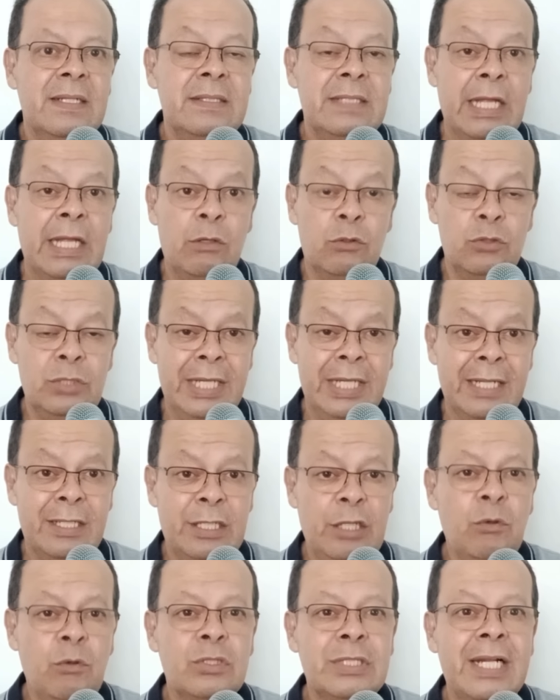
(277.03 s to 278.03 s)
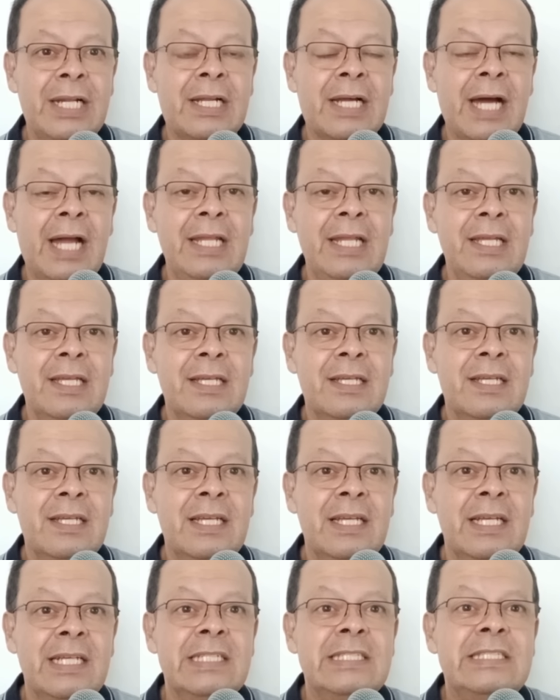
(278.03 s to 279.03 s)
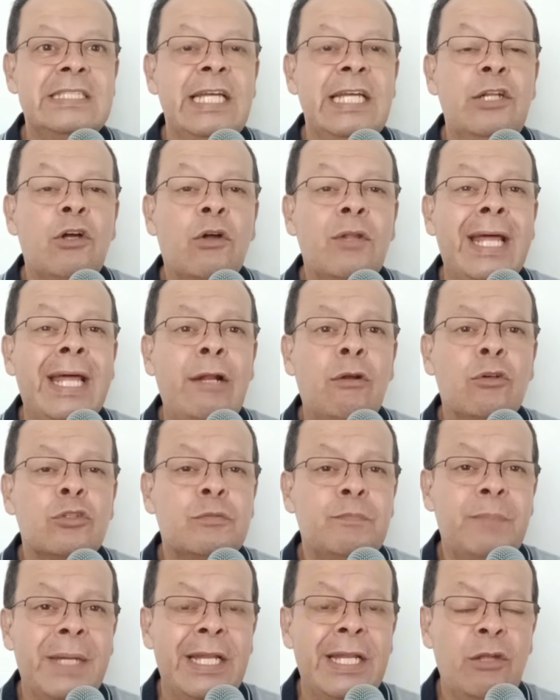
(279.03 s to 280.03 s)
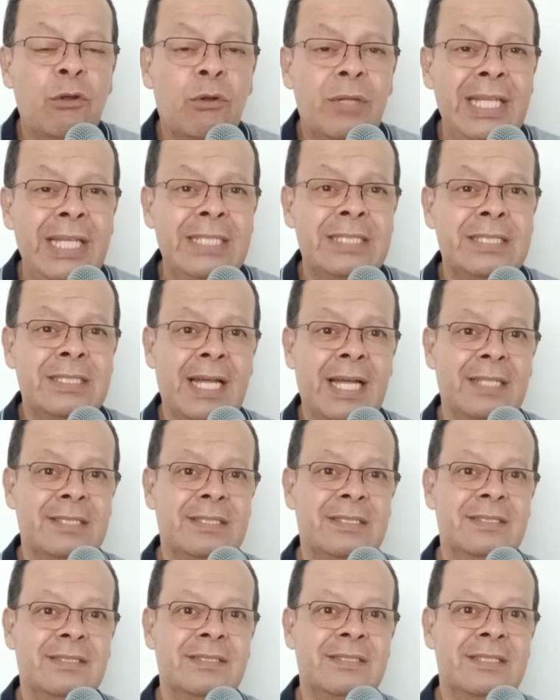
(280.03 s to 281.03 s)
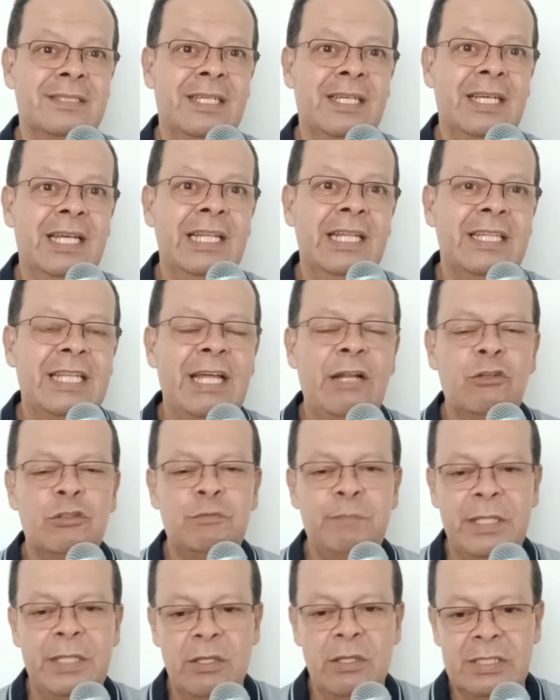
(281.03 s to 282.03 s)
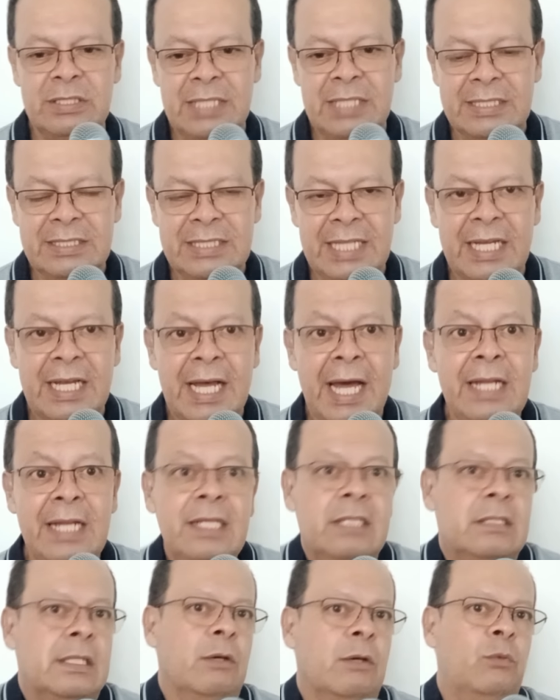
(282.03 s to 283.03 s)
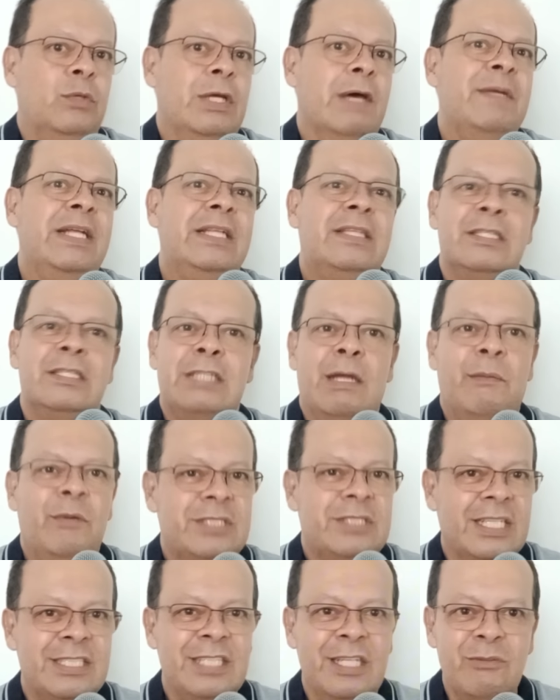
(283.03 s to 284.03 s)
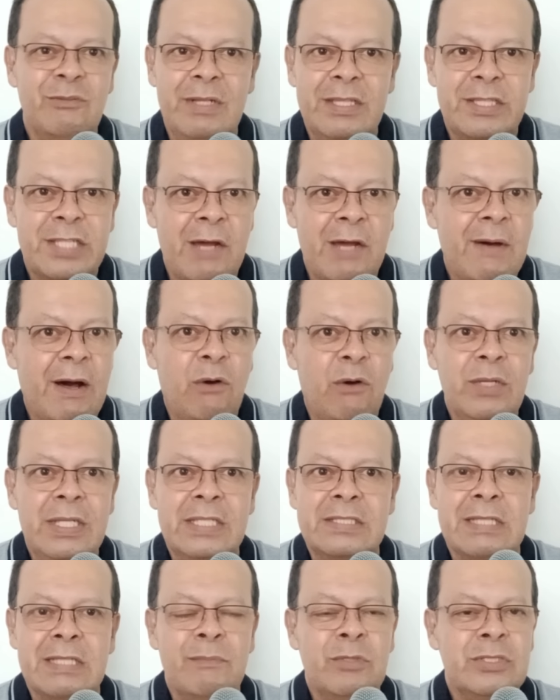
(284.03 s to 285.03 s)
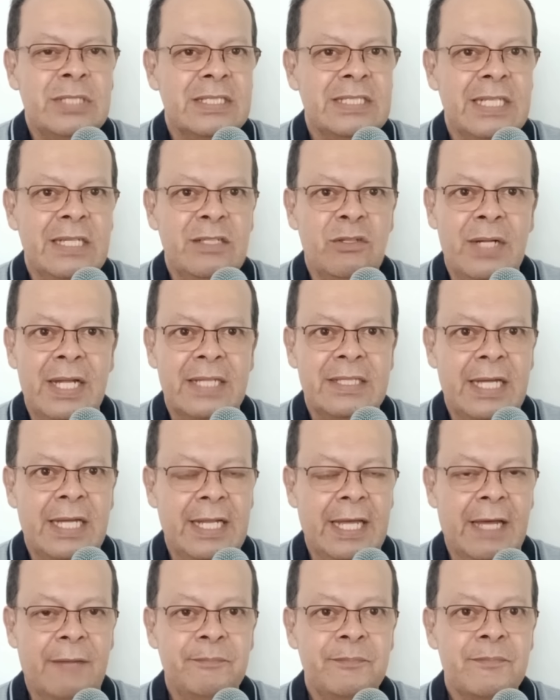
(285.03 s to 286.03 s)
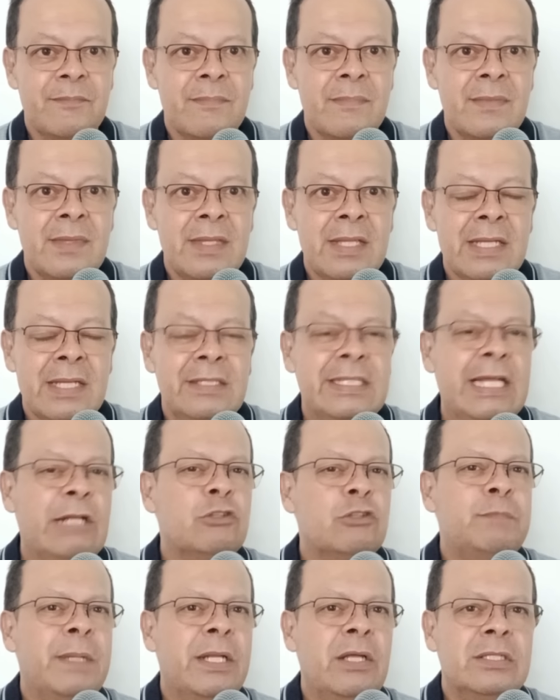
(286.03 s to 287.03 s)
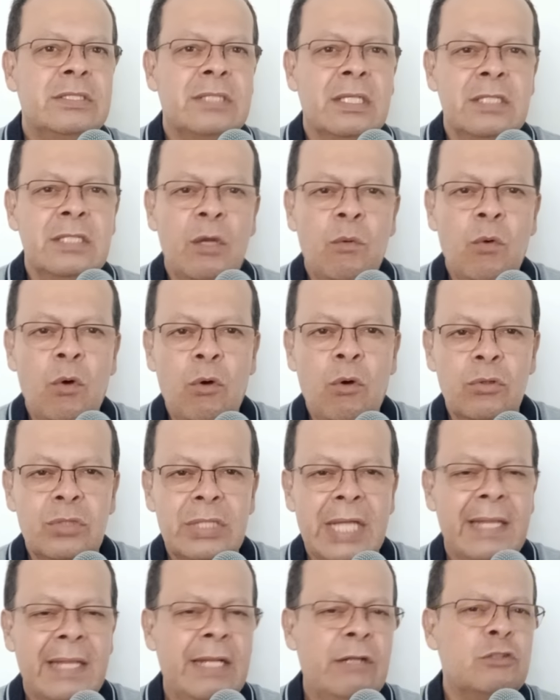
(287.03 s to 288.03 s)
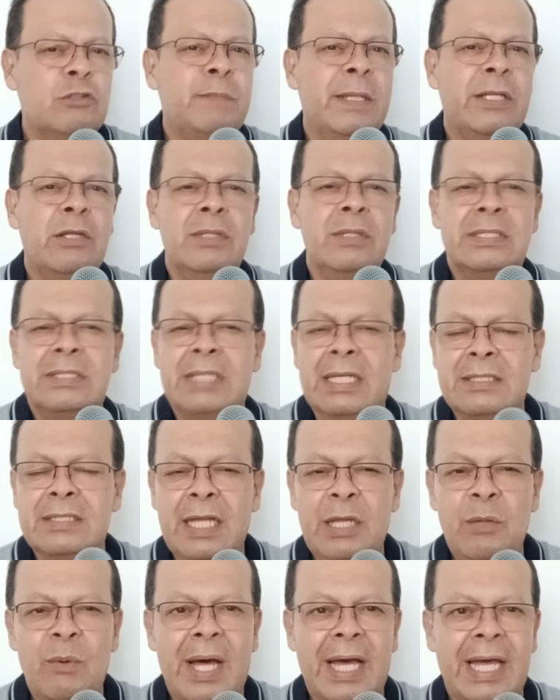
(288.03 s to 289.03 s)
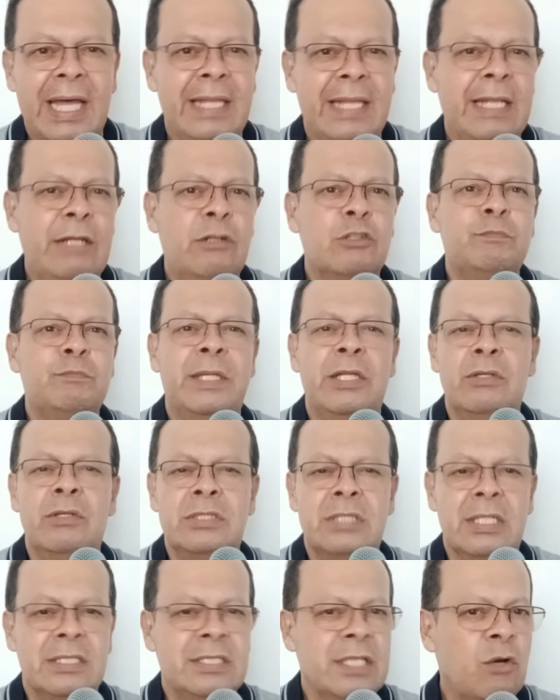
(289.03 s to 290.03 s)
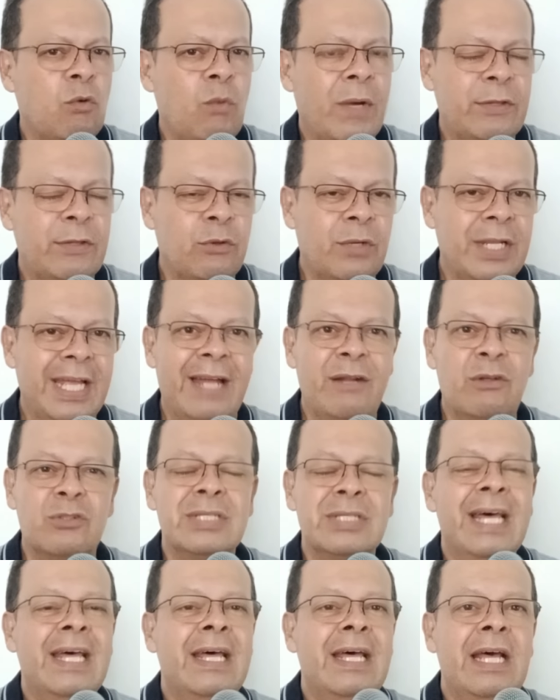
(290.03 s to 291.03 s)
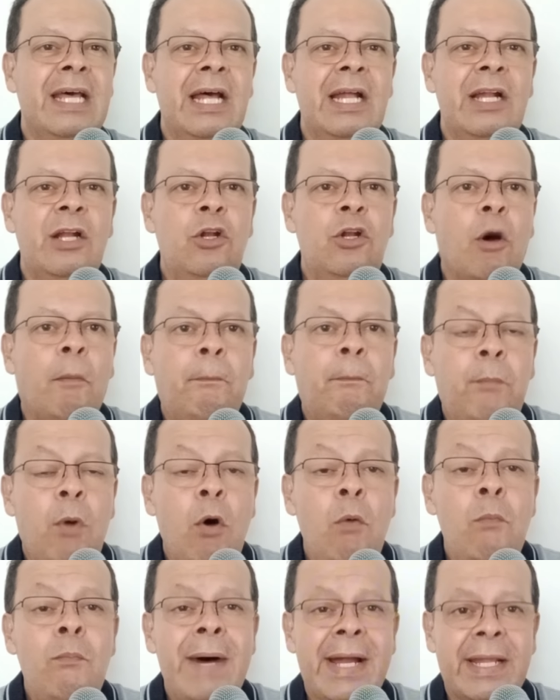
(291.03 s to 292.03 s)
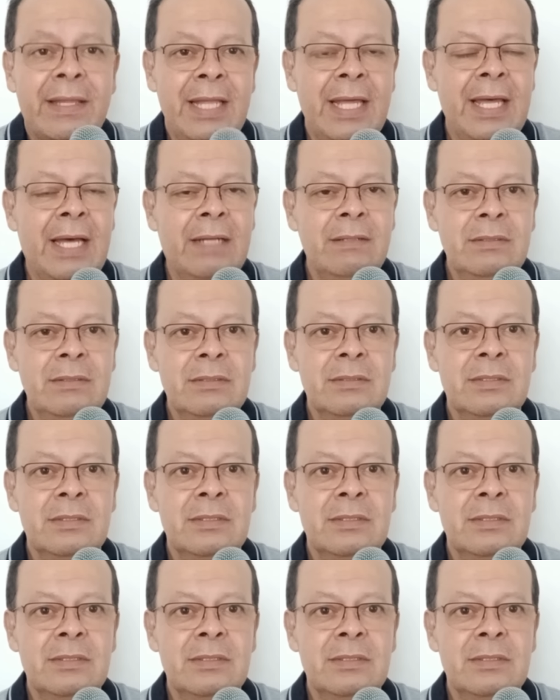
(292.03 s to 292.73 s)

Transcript: de los directivos del Cali, sino de los periodistas de los periodistas de Cali, que obviamente estamos haciendo el trabajo y estamos haciendo la tarea, de los periodistas de Bogotá, de los periodistas de Ibagué, de los periodistas ecuatorianos, lo bombardean